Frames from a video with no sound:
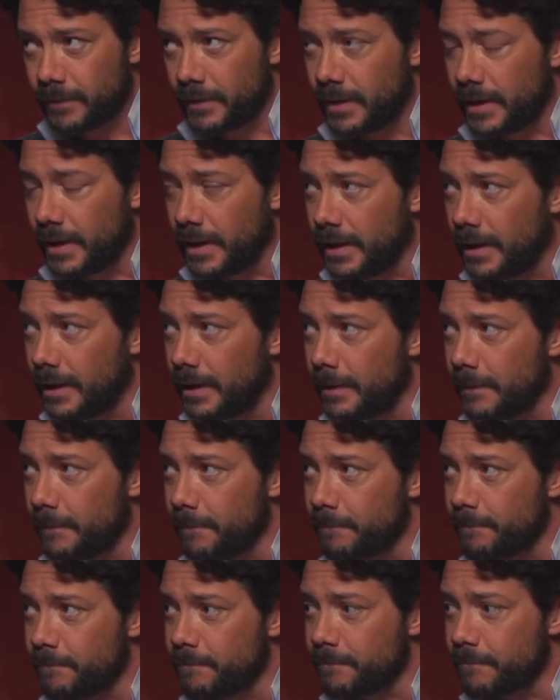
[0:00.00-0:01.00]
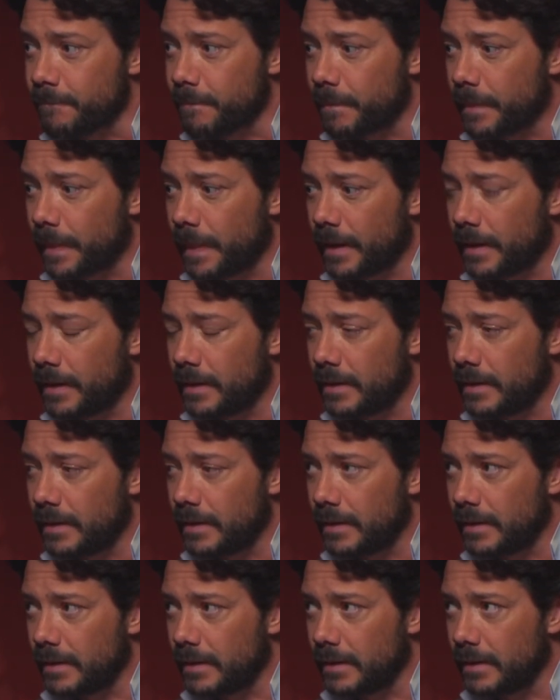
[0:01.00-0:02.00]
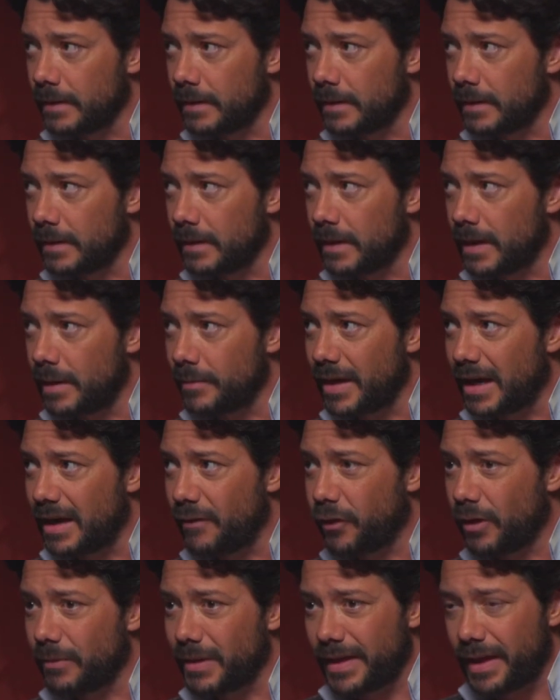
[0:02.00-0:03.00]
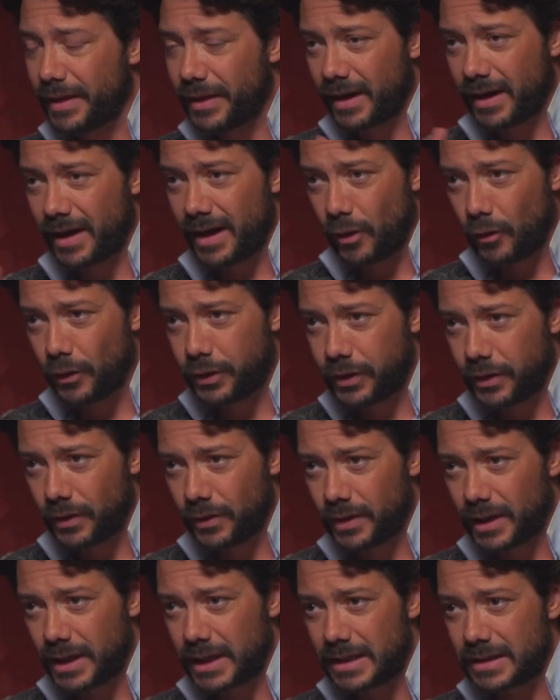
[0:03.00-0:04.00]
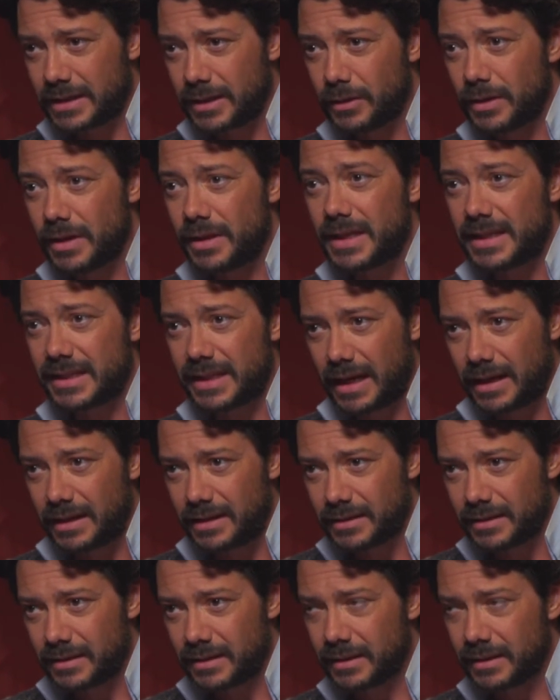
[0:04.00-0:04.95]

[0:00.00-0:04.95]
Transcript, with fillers: Em, eh, cambia la forma de hacer negocio en el siglo XVI,